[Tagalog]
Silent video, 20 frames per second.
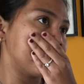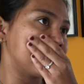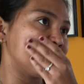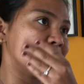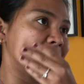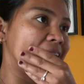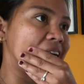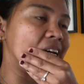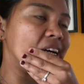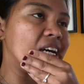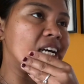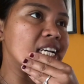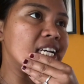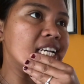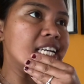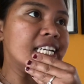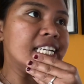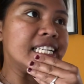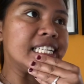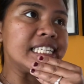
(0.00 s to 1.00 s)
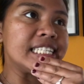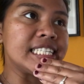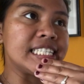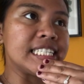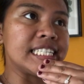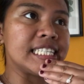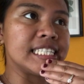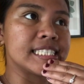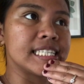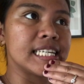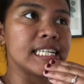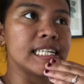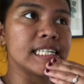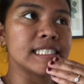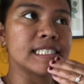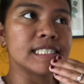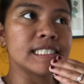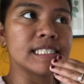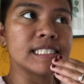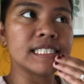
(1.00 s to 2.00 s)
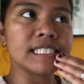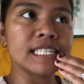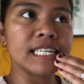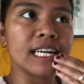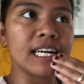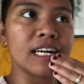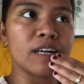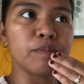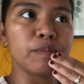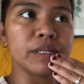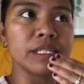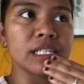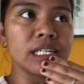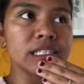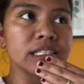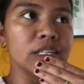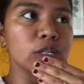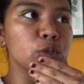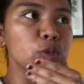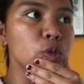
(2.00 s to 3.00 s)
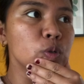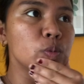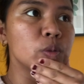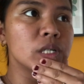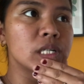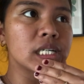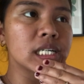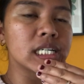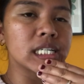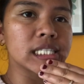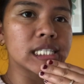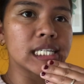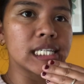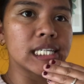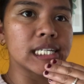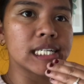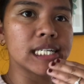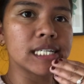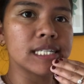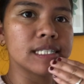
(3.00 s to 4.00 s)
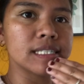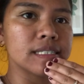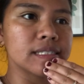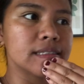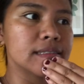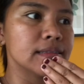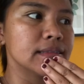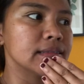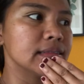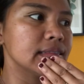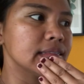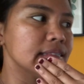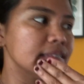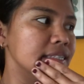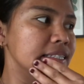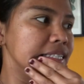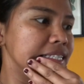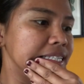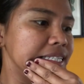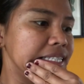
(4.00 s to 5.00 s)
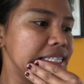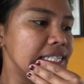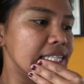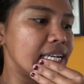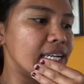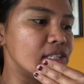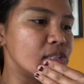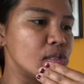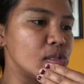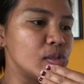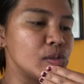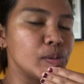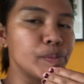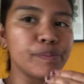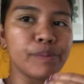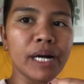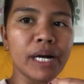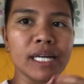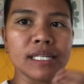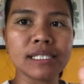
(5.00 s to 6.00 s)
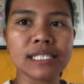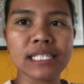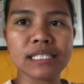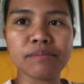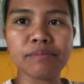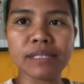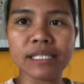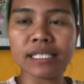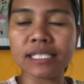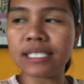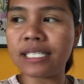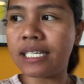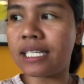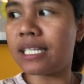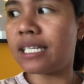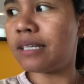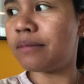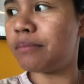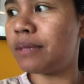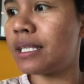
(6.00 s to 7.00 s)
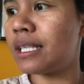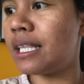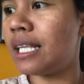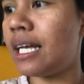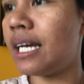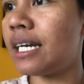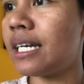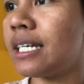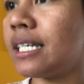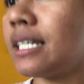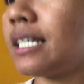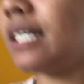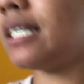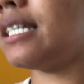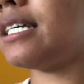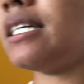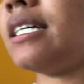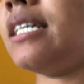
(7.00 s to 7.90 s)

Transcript: Tsaka isa lang si Habi na nag-work talagang ano yung budget minsan, limit lang.